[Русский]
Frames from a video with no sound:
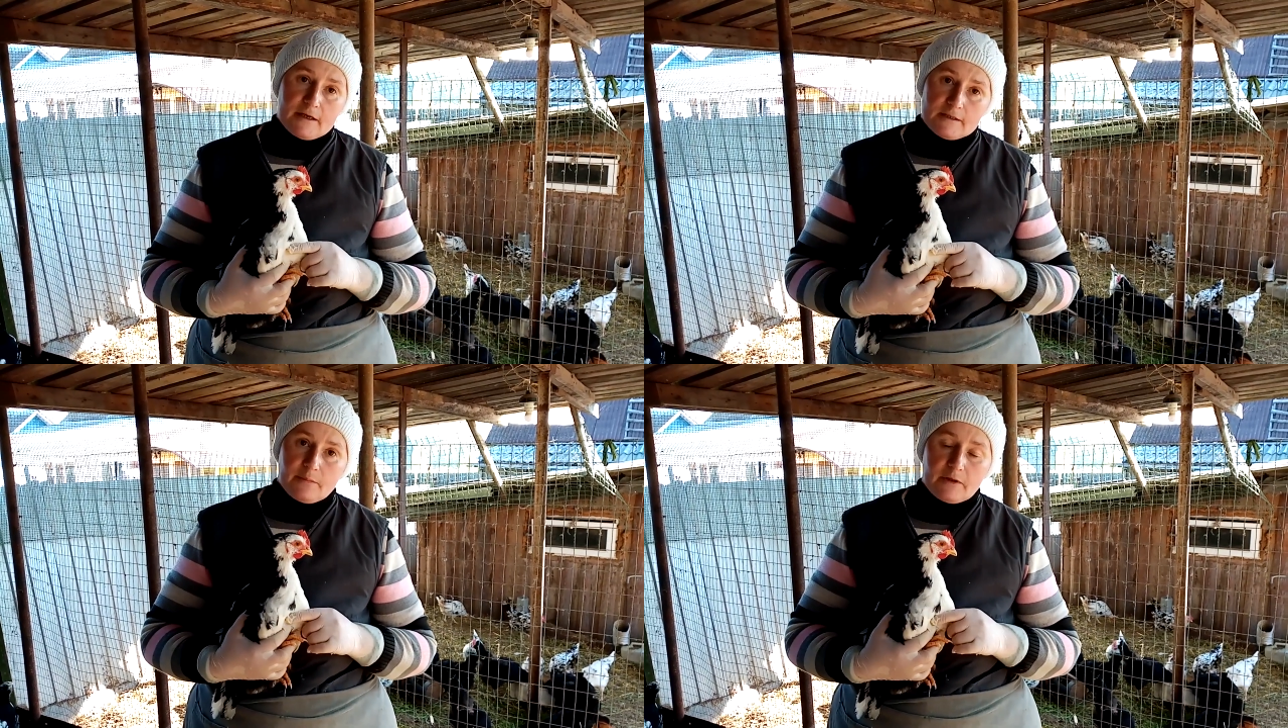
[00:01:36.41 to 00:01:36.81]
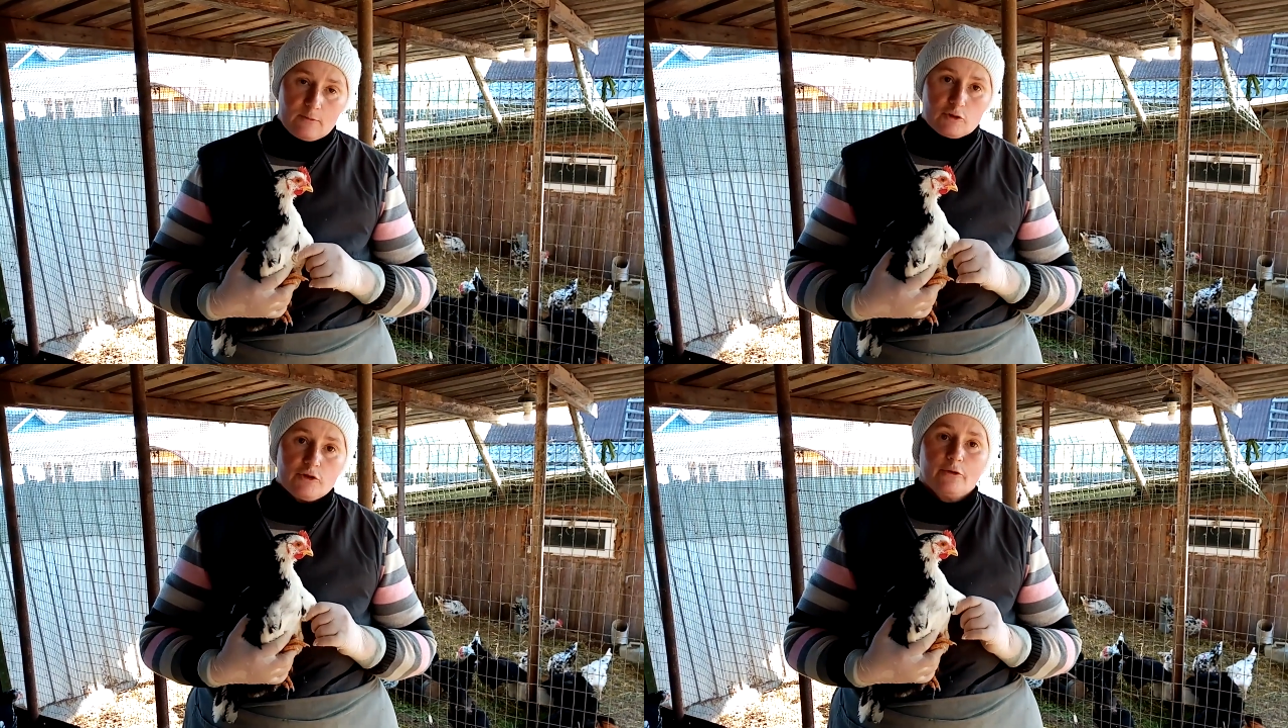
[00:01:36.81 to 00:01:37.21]
потому
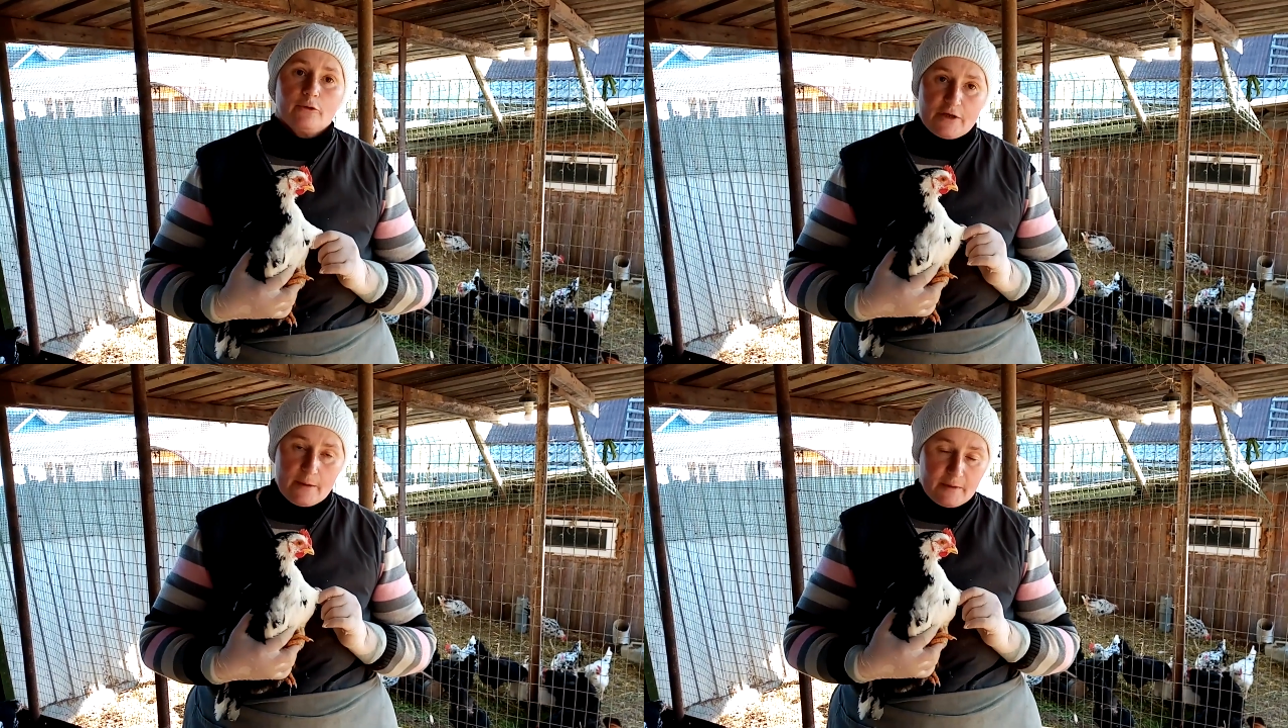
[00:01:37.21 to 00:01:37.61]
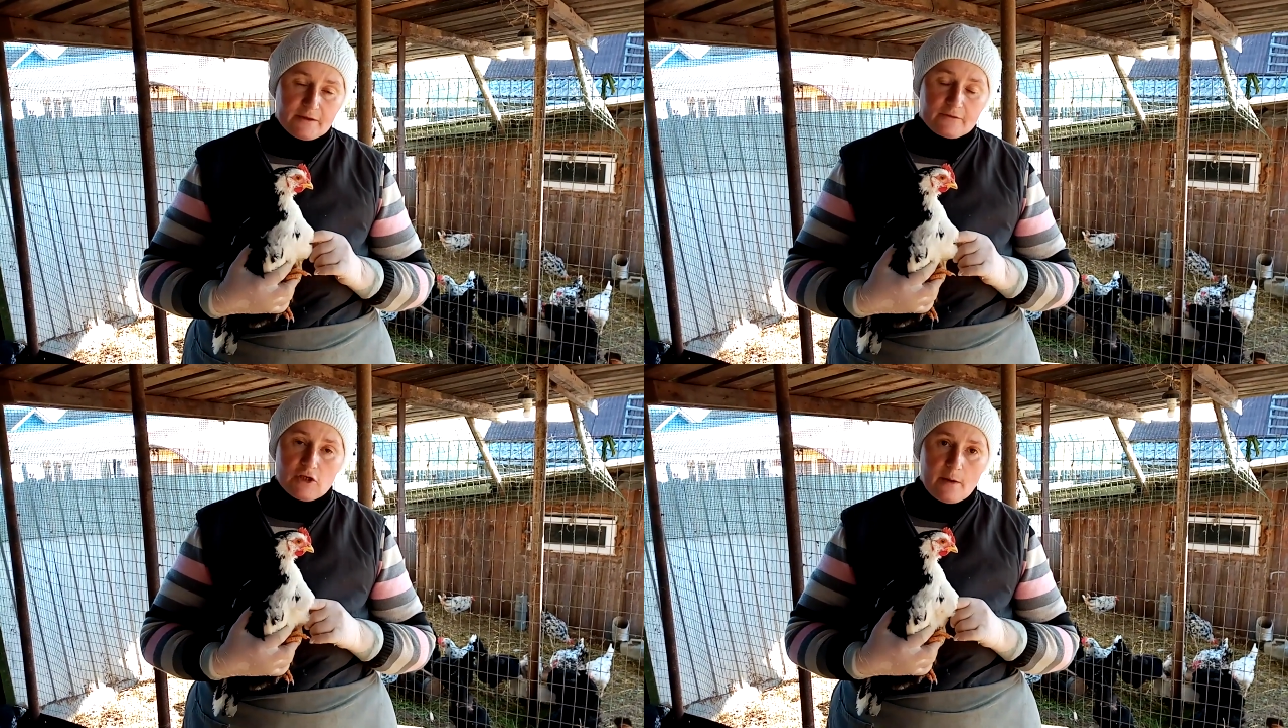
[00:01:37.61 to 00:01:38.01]
что, говорю, заморозок
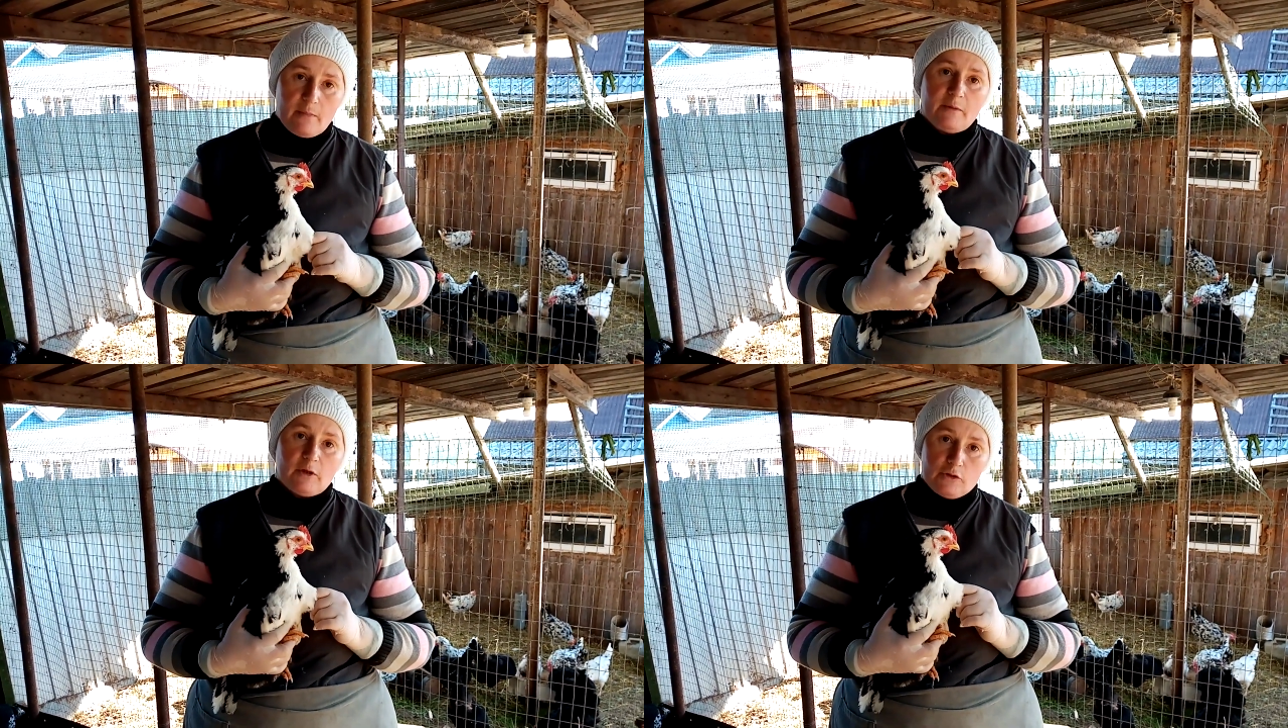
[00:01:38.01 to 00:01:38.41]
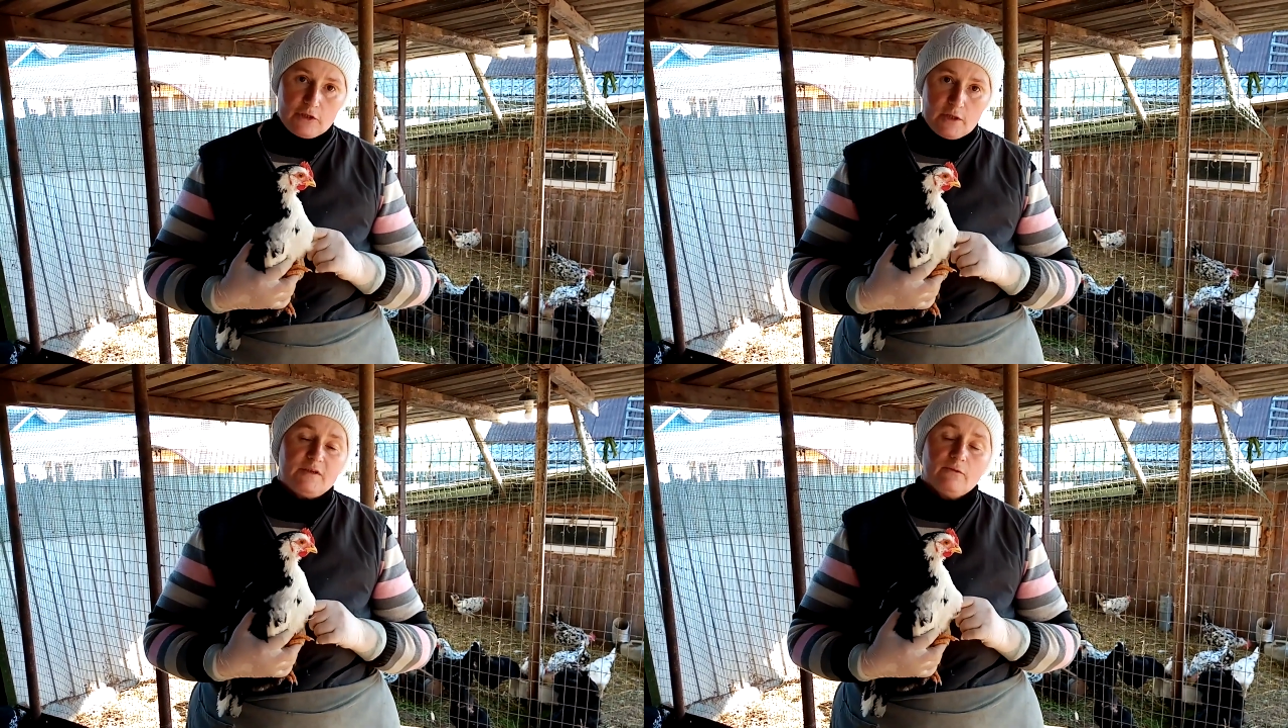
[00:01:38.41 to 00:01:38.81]
вчера был минус 7,
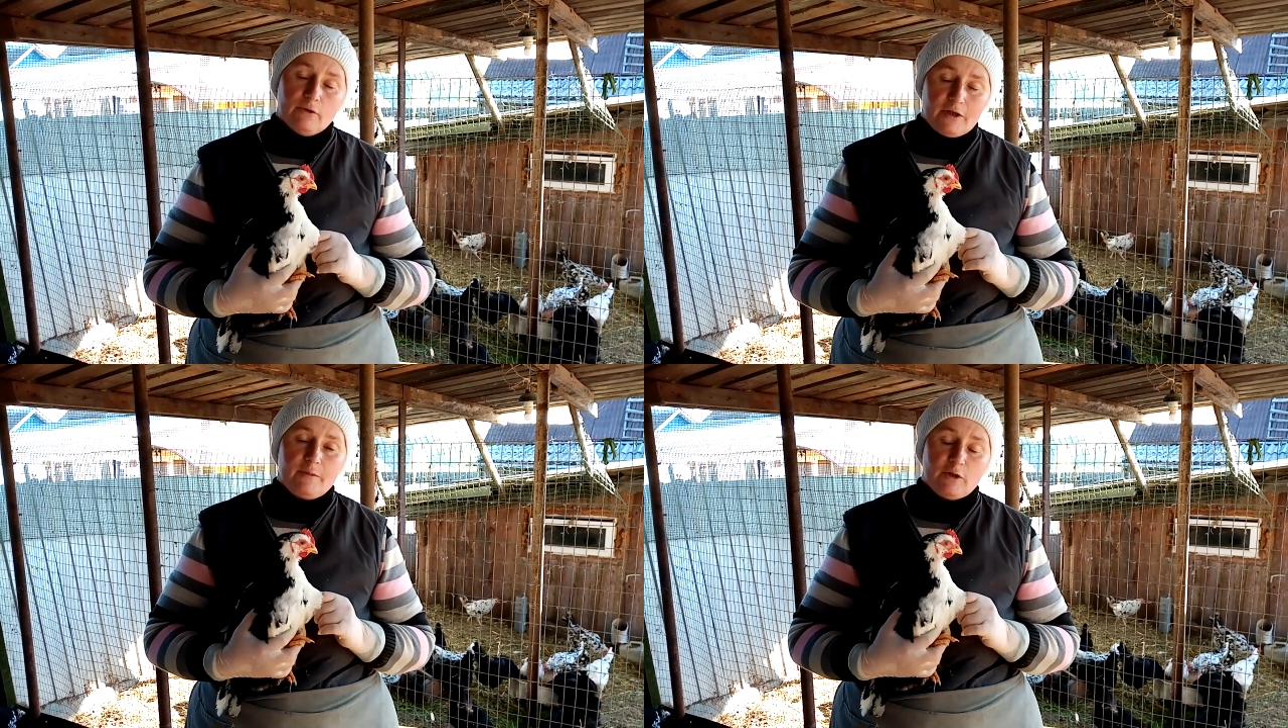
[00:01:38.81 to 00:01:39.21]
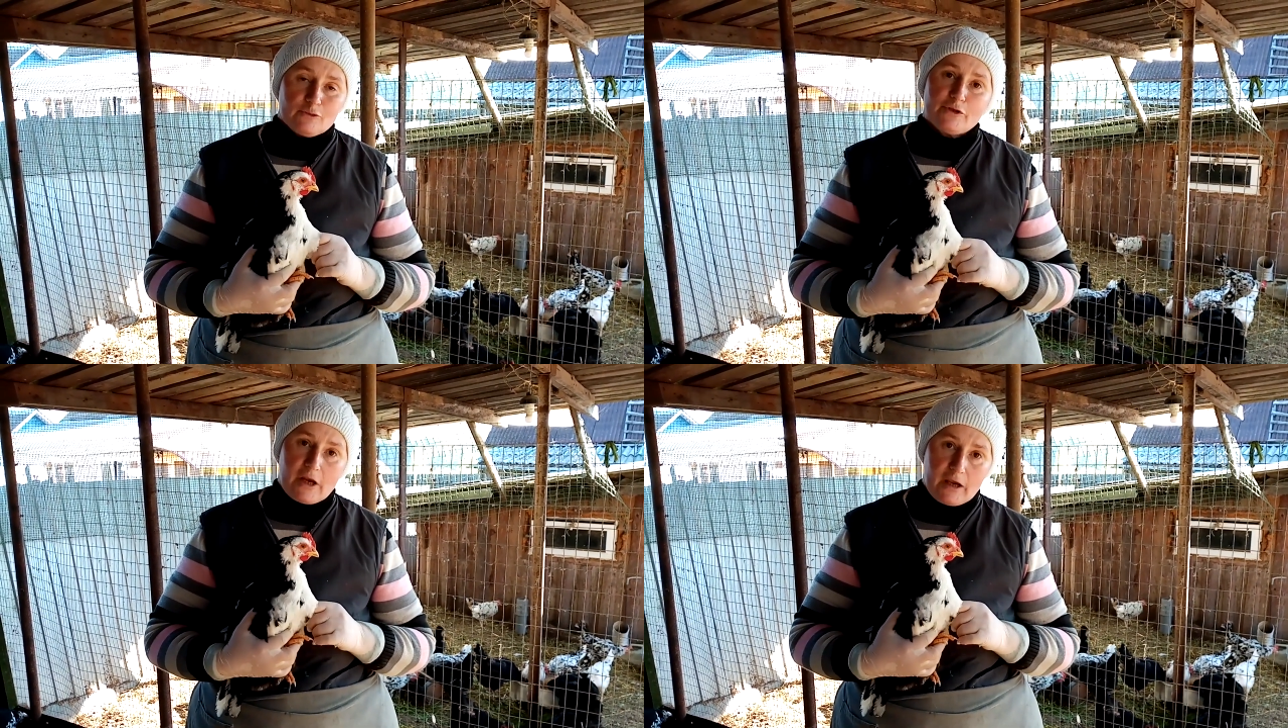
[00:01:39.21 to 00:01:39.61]
сегодня минус 3.